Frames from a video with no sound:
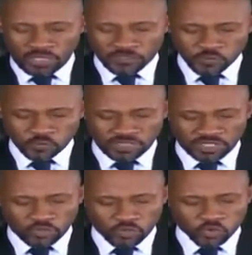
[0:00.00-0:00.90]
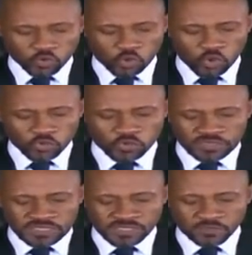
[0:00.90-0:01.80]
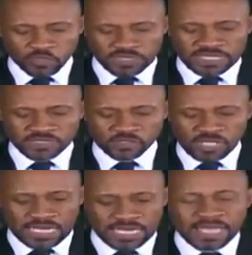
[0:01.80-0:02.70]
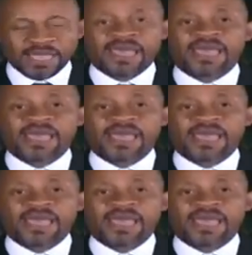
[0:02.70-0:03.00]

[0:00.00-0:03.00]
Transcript: de la sous-traitance aux grandes sociétés multinationales